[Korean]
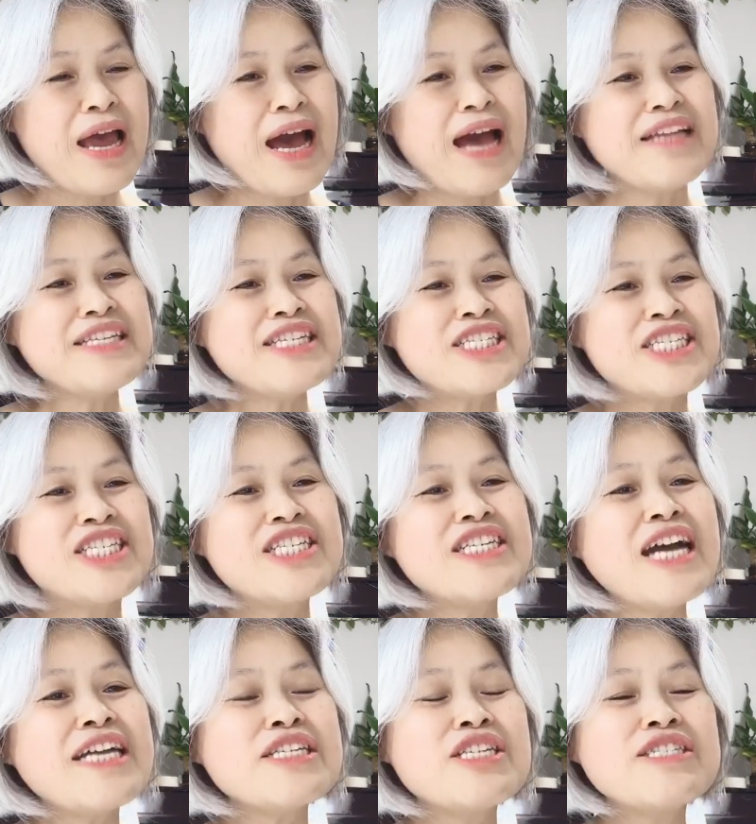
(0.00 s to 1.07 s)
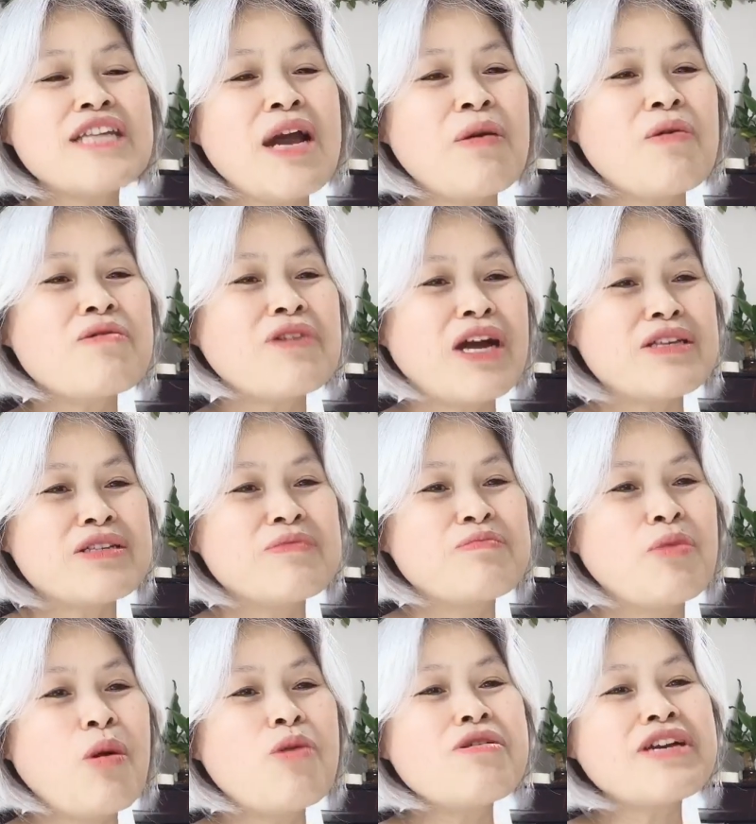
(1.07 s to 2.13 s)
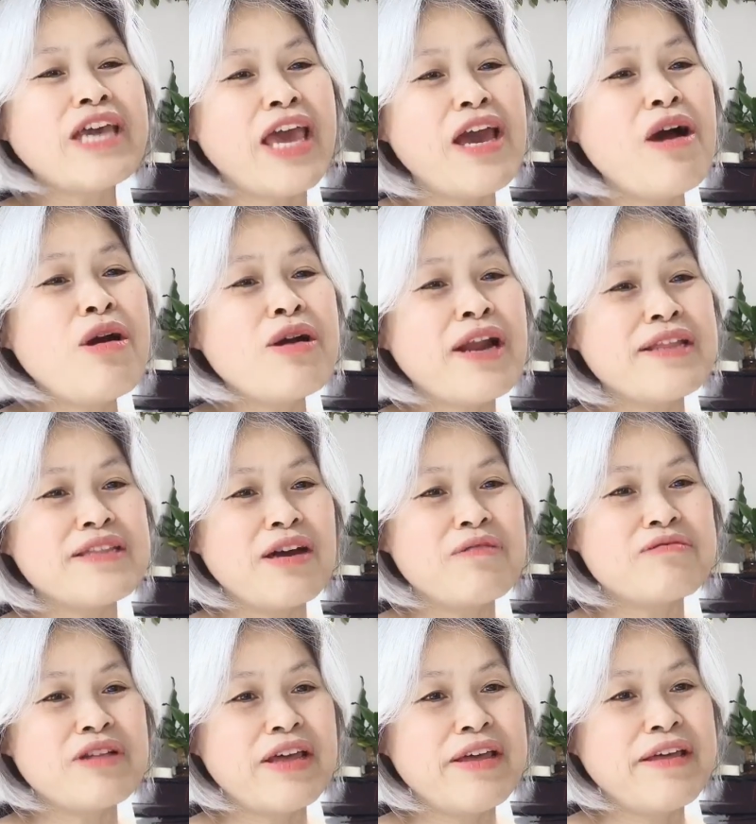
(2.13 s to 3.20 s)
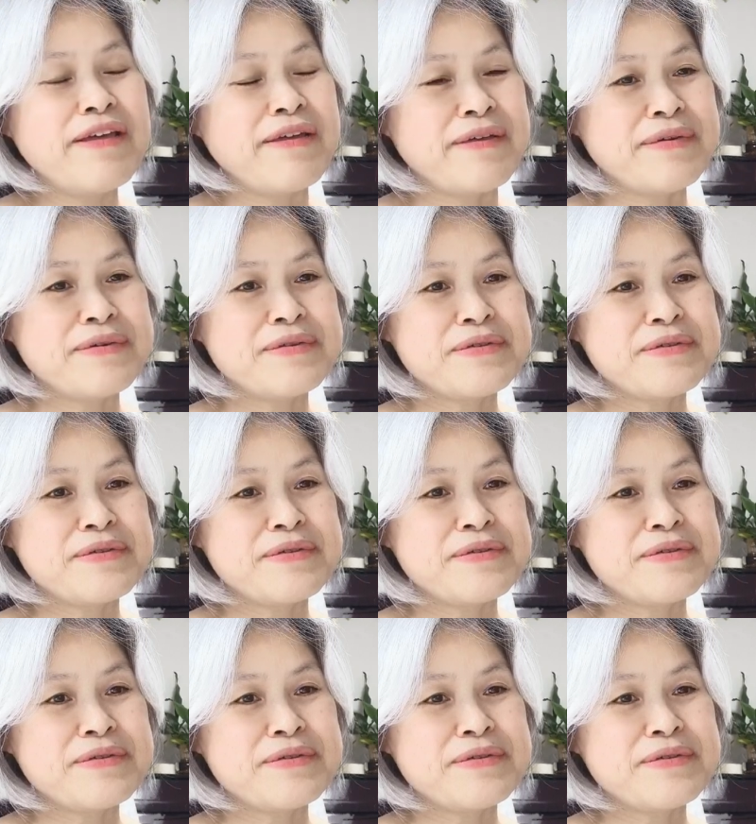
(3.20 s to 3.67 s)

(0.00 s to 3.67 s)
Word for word: 아니 지가 인사권을 가지면서 뭘 개혁을 한다고 그래.